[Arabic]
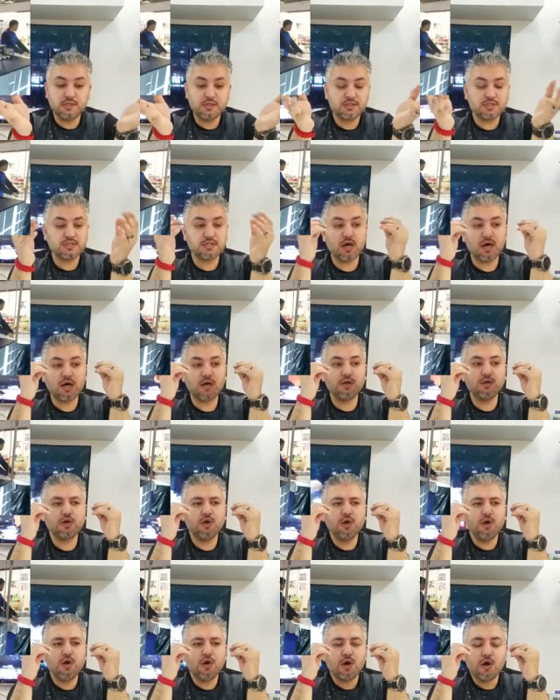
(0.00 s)
انسان
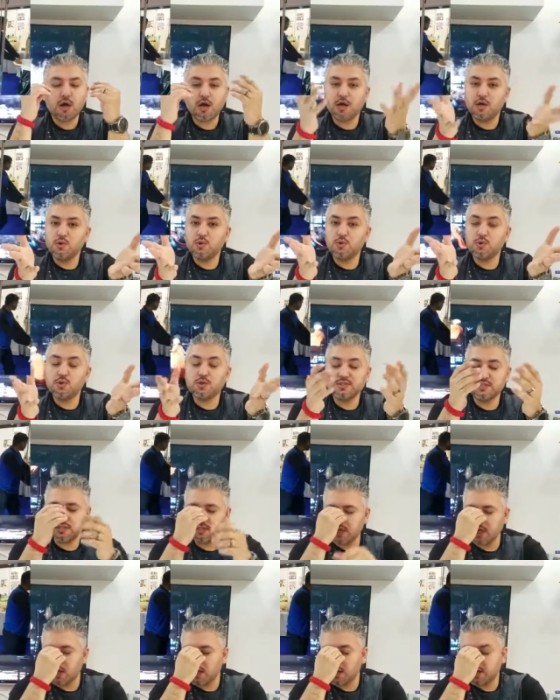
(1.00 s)
خلوق
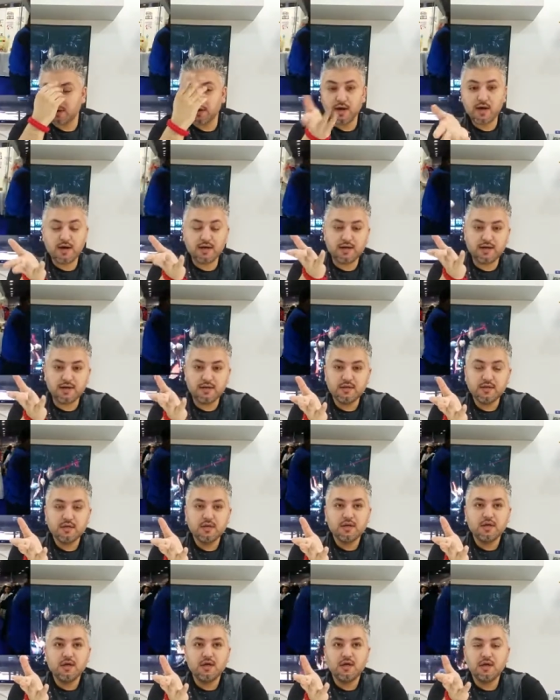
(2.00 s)
انسان رائع
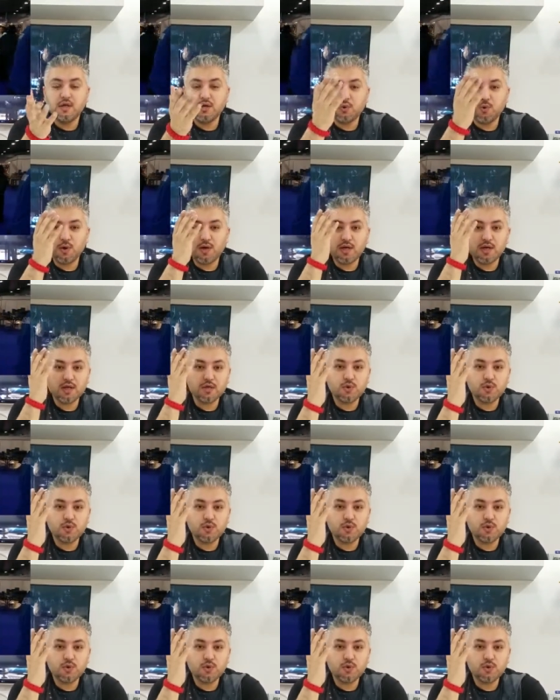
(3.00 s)
اللي هو